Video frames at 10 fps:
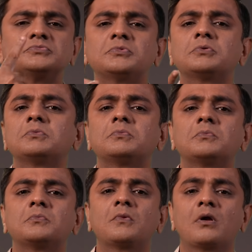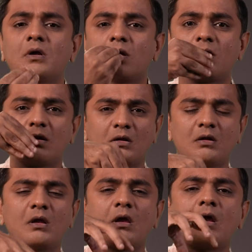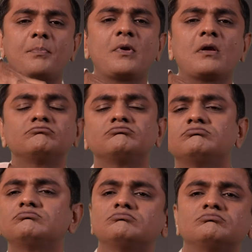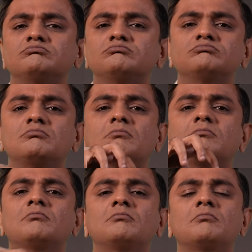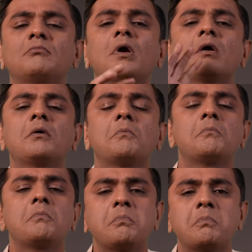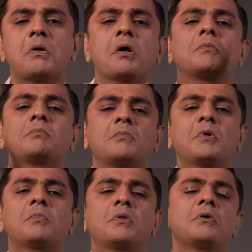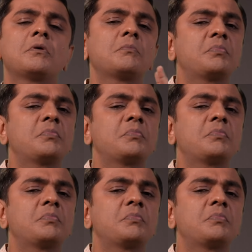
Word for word: सूत्रों के मुताबिक विस्फोटक एक टिफिन बॉक्स में रखा गया था